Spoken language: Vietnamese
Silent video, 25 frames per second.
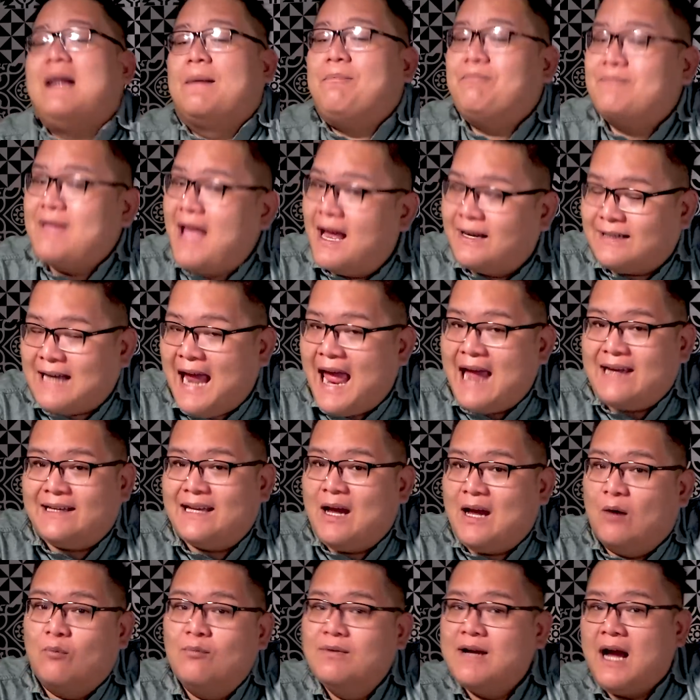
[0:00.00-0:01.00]
tâm nha trang
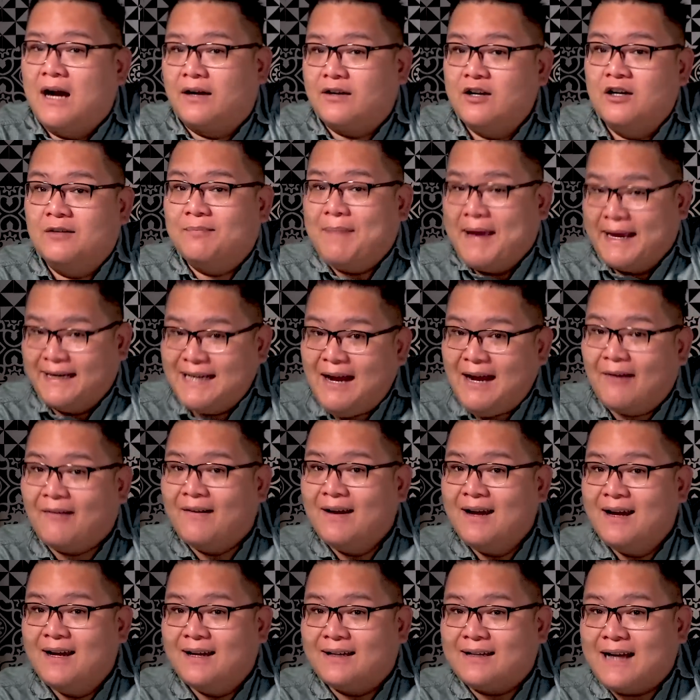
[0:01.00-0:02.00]
chứ không gần đường biển đâu
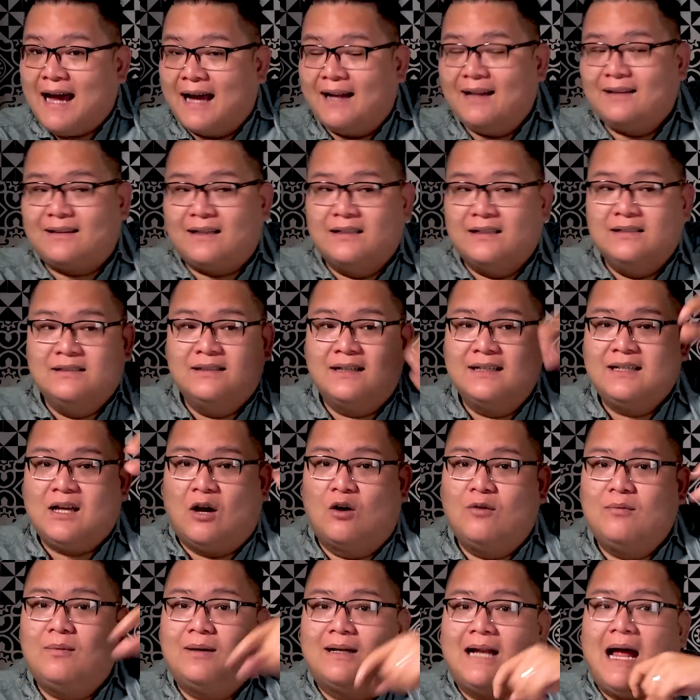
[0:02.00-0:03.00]
đó từ cái
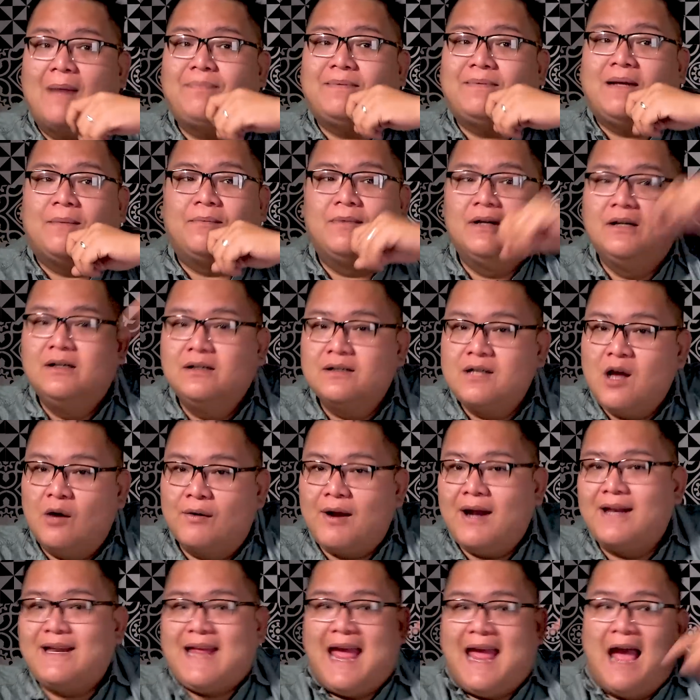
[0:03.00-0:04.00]
chỗ mà tháp trầm hương vô
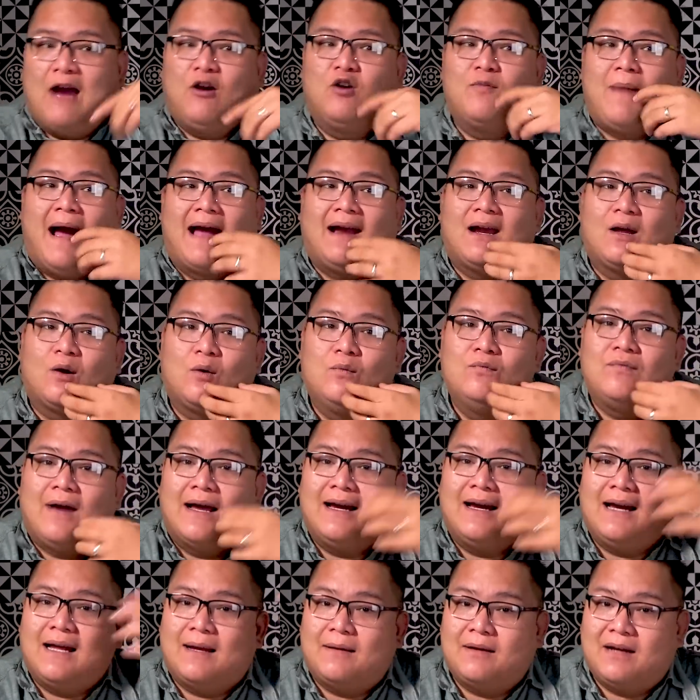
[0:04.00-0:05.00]
đến nhà của bạn là cũng
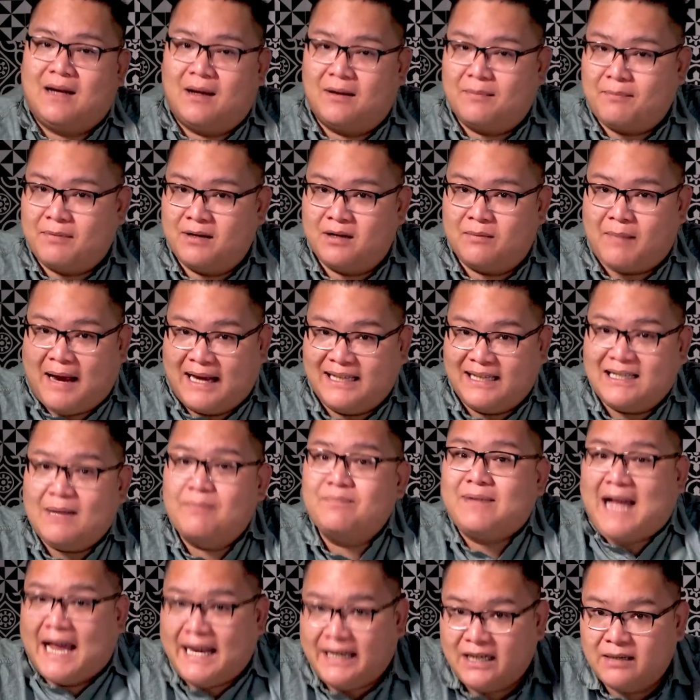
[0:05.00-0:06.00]
phải là là ờ, bảy
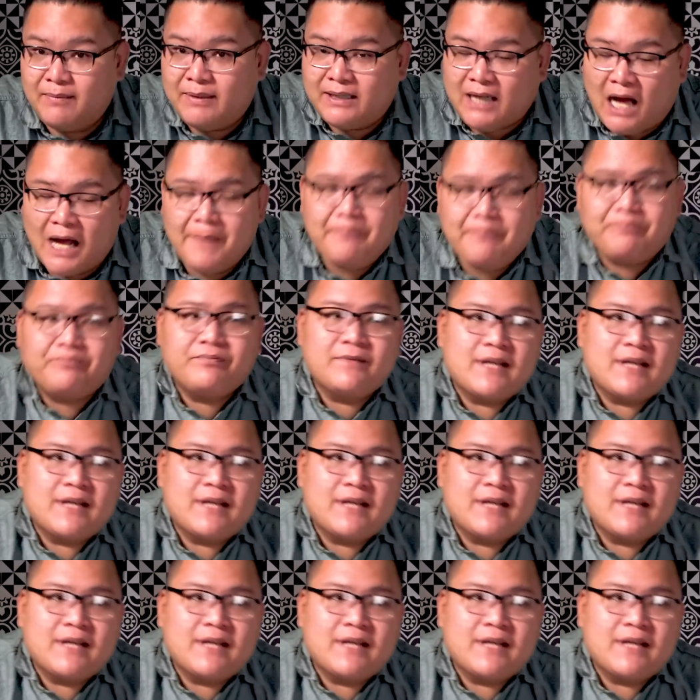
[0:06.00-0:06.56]
tám cây nữa mới tới